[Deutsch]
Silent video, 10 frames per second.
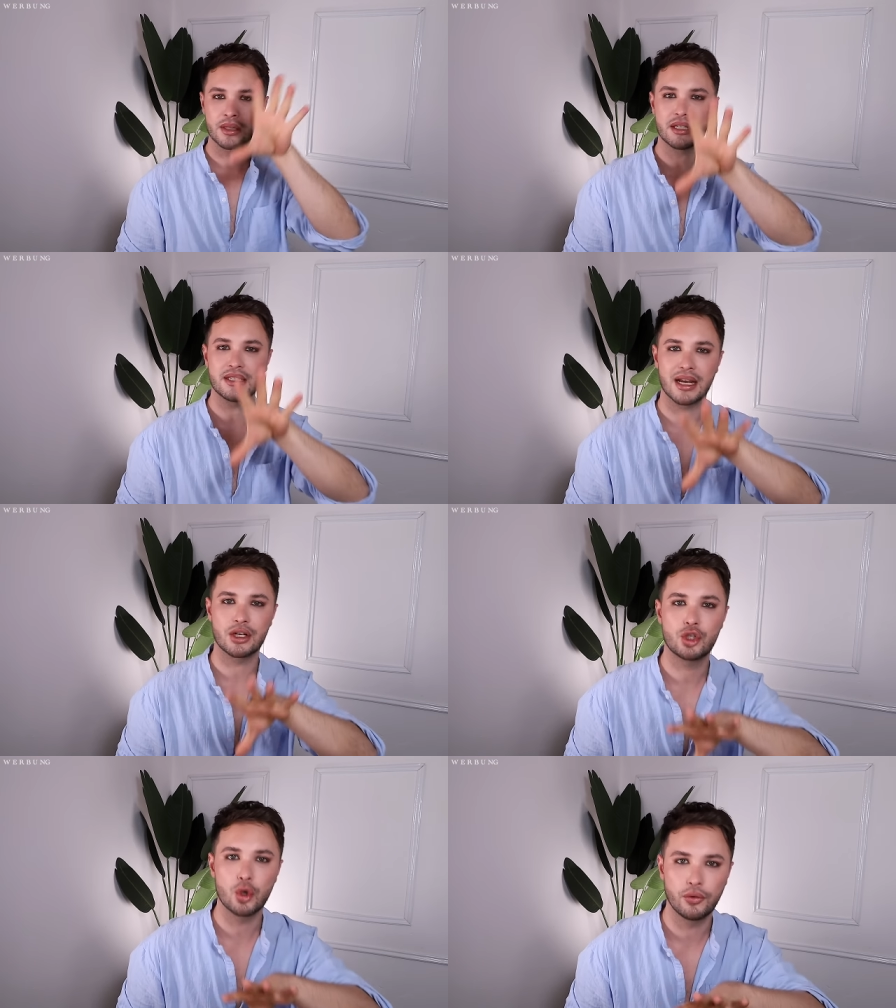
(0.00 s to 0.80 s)
Dieser
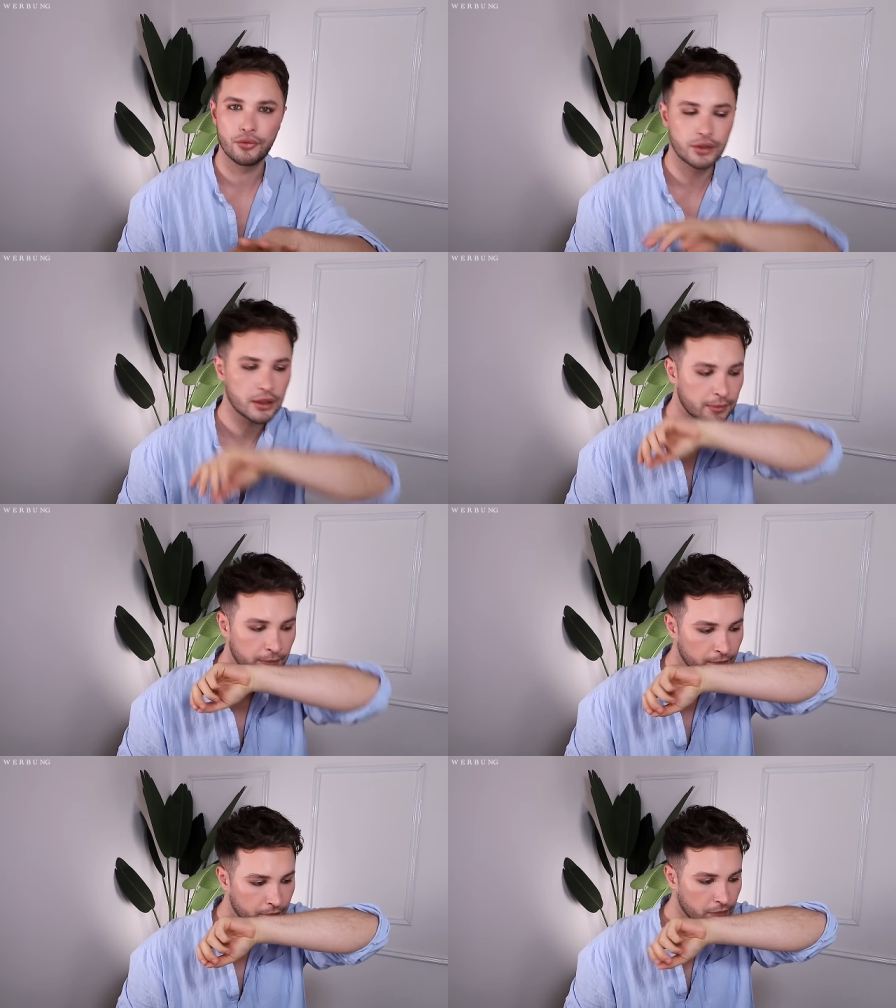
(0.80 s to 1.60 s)
Duft
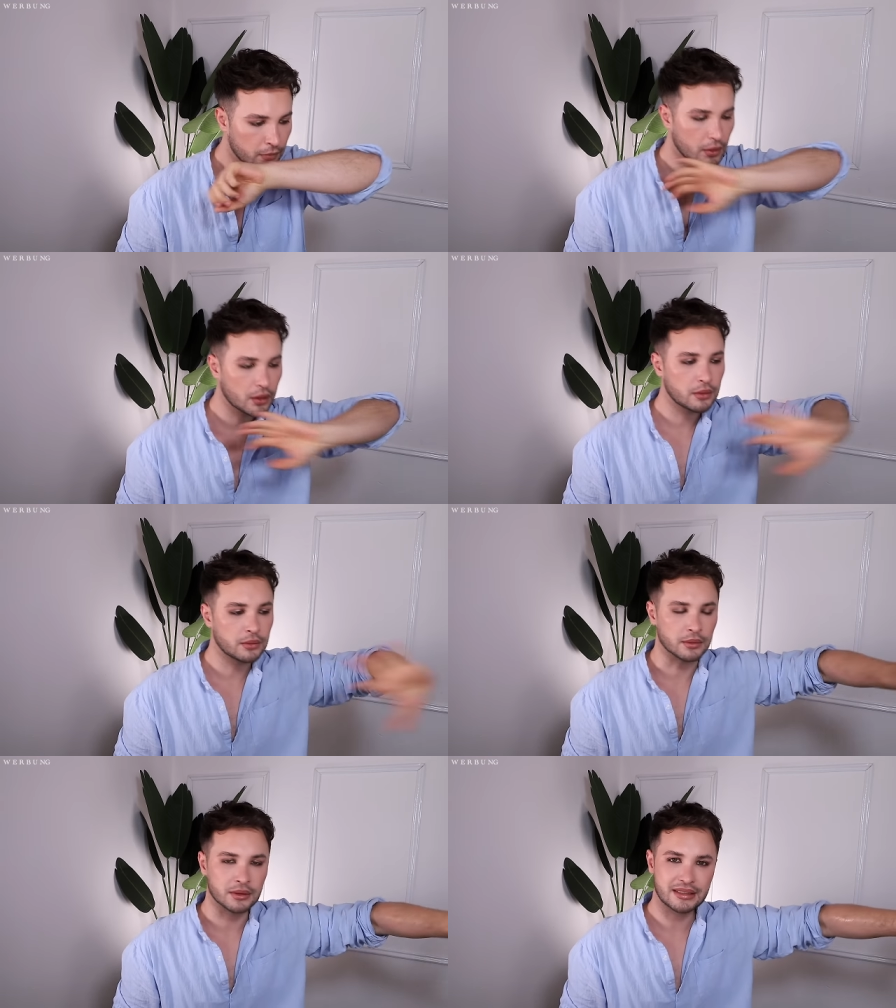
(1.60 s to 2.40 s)

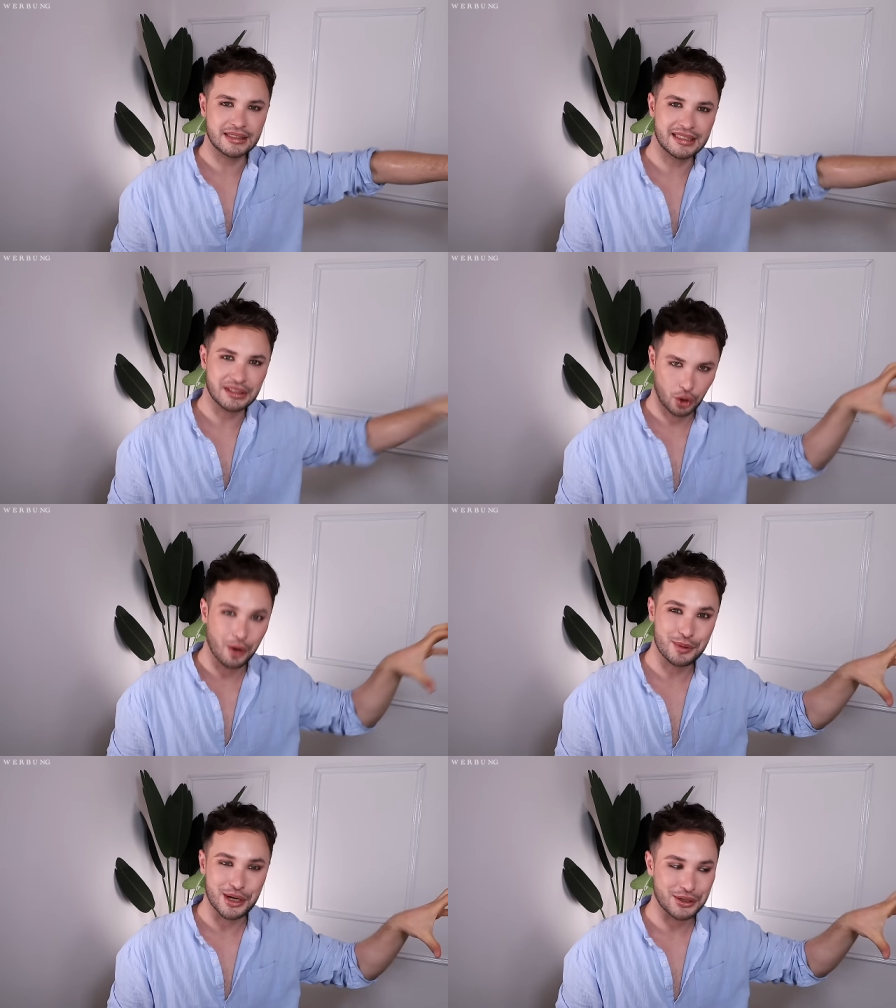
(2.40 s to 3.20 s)
diese
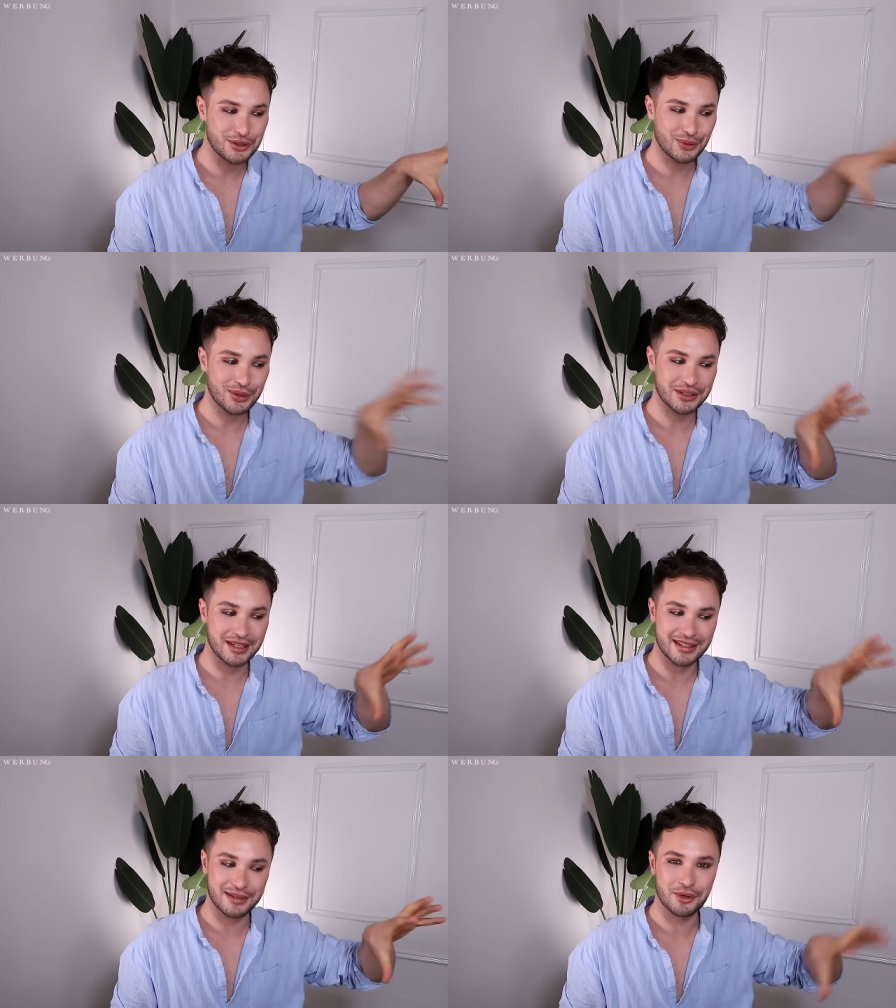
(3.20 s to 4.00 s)
Kombination aus
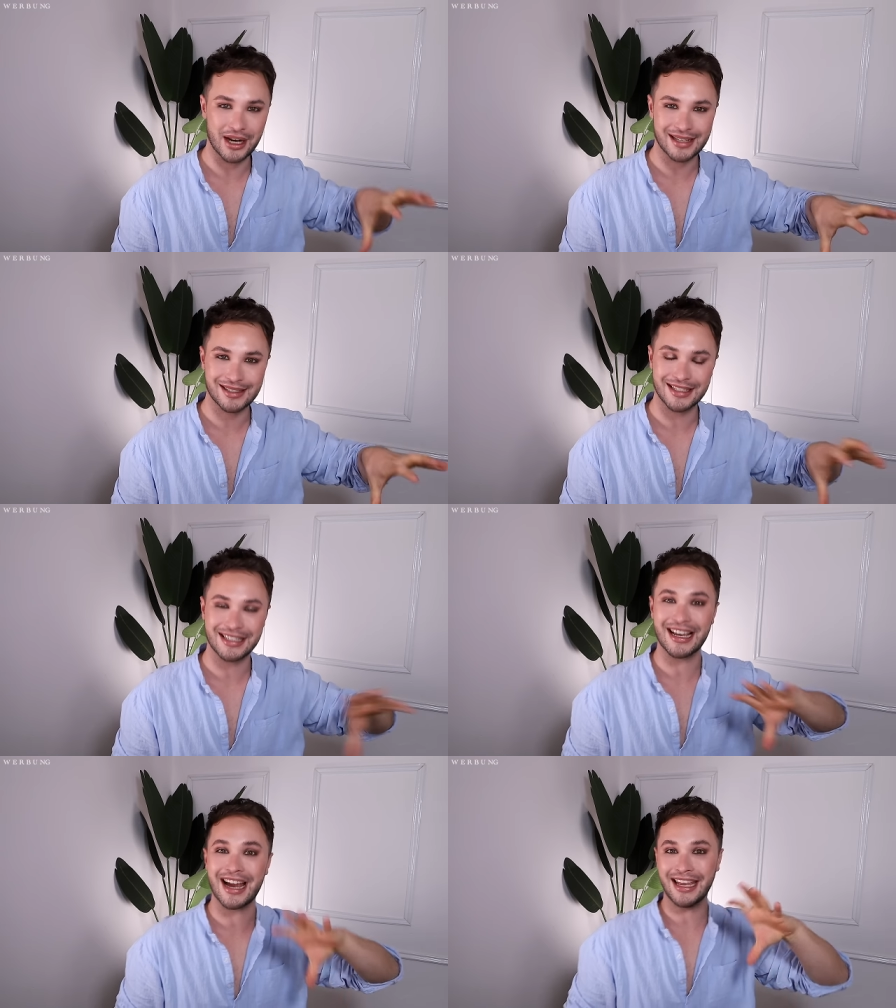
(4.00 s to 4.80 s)
der 87,
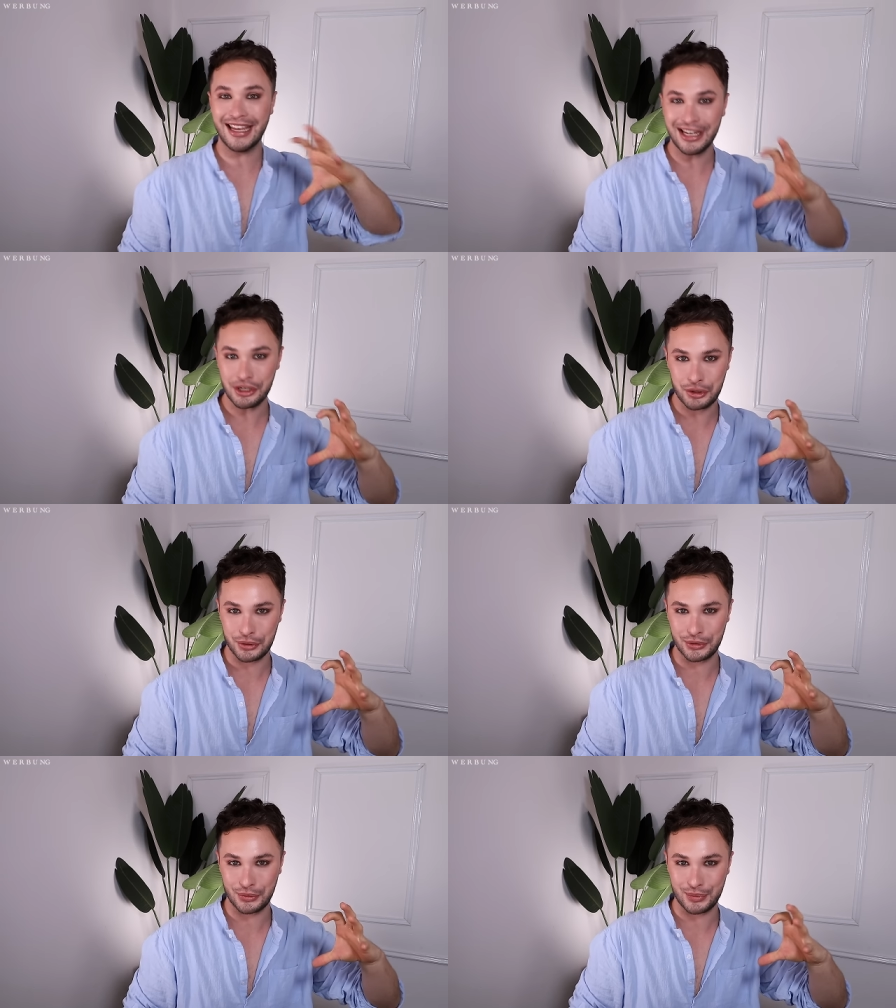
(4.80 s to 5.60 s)
die ja eh
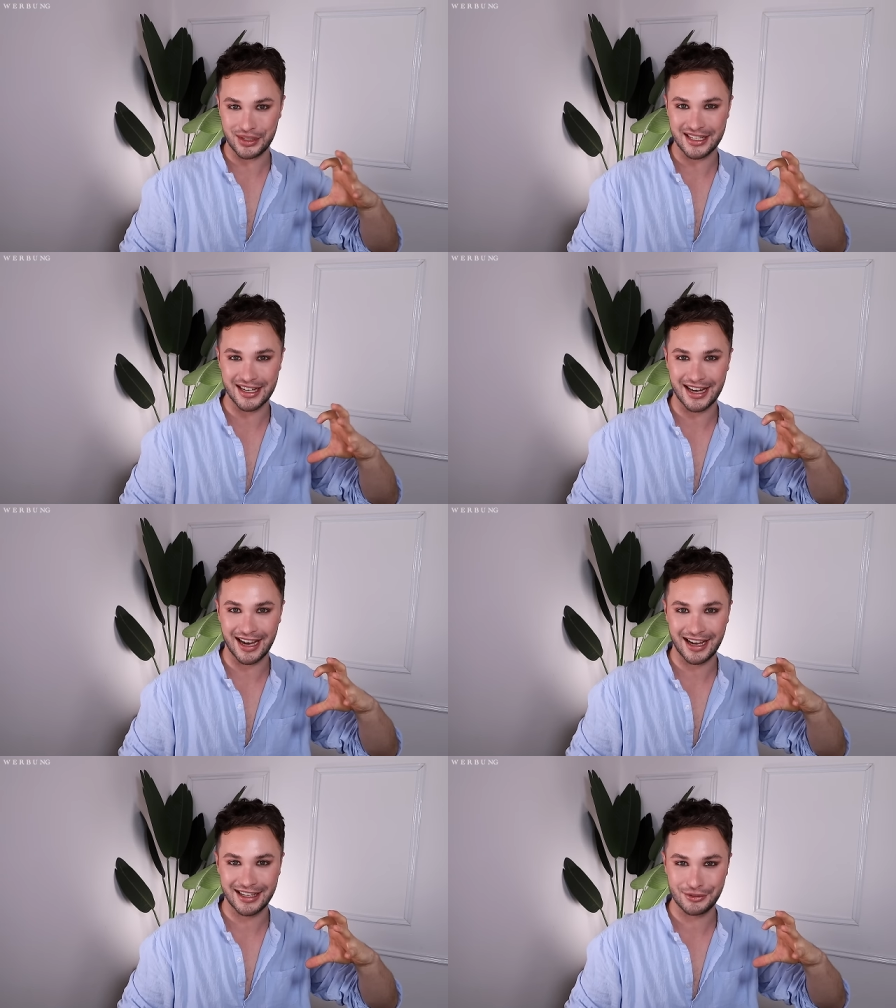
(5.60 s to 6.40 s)
schon so ein bisschen
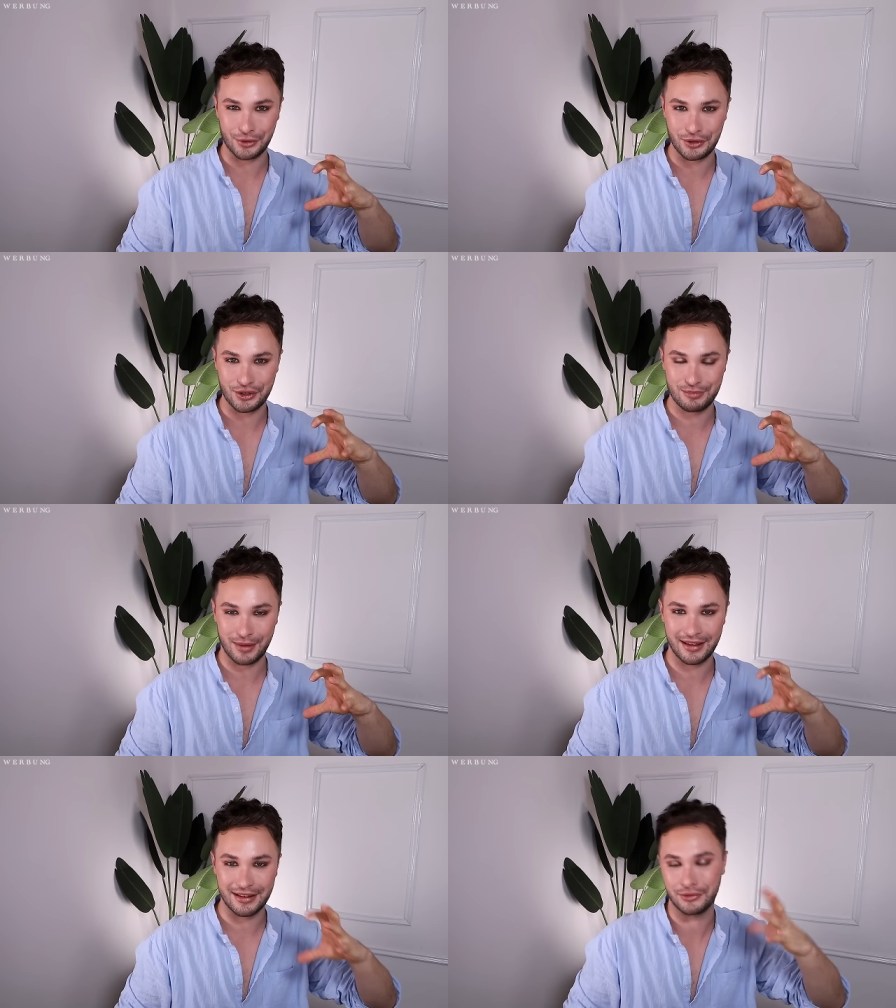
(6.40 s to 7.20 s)
nach
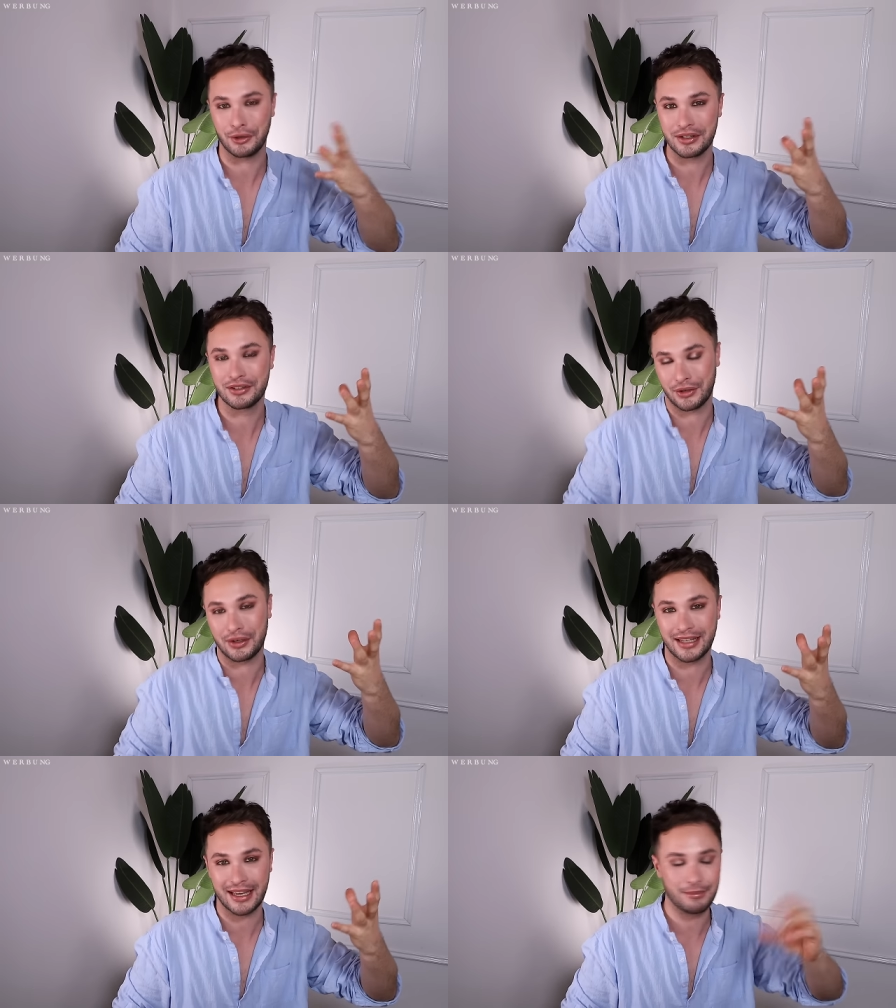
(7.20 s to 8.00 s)
Sonnenspr äh, Sonn
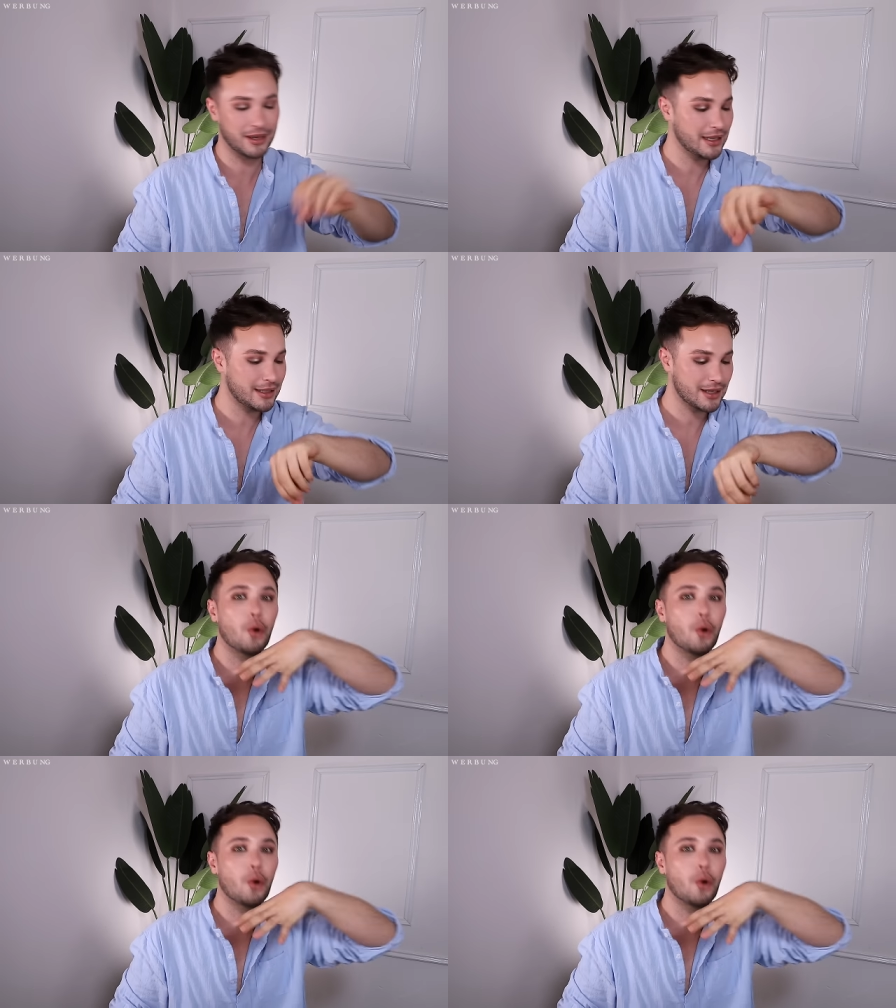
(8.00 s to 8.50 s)
Sonnencreme riecht,